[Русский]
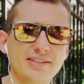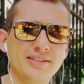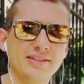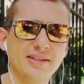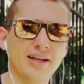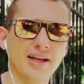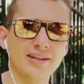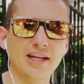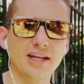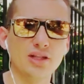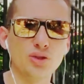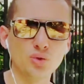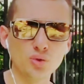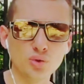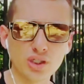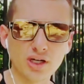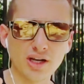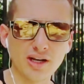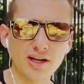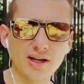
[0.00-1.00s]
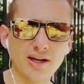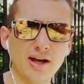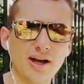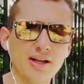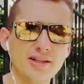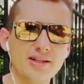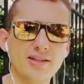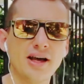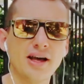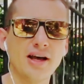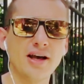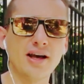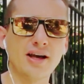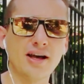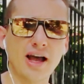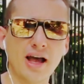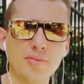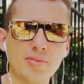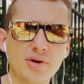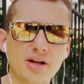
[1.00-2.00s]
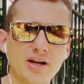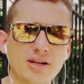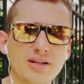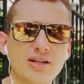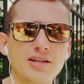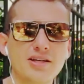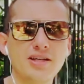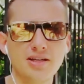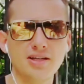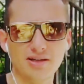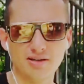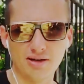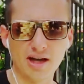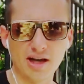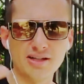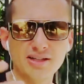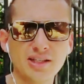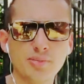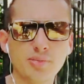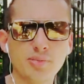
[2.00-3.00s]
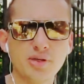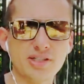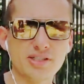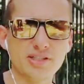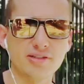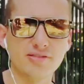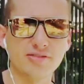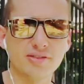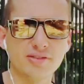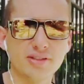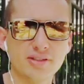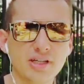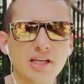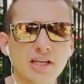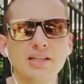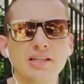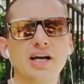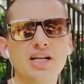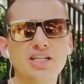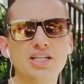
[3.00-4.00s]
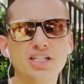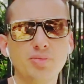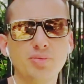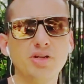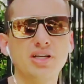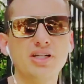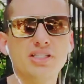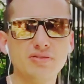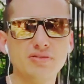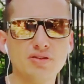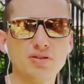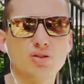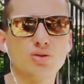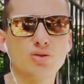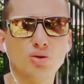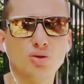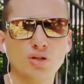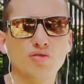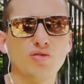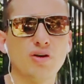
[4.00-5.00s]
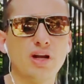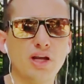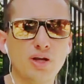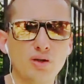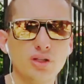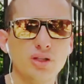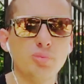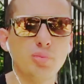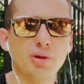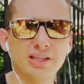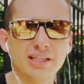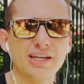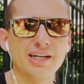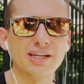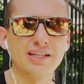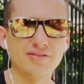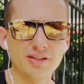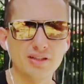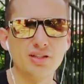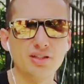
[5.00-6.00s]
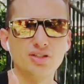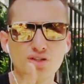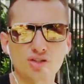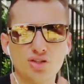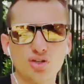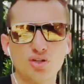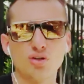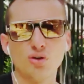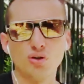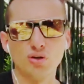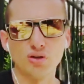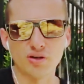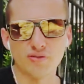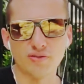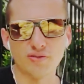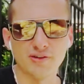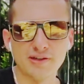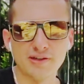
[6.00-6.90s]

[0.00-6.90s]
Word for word: одна тушка, одна камера и один объектив. Дальше объективы стоят в районе 1500 тысячи долларов.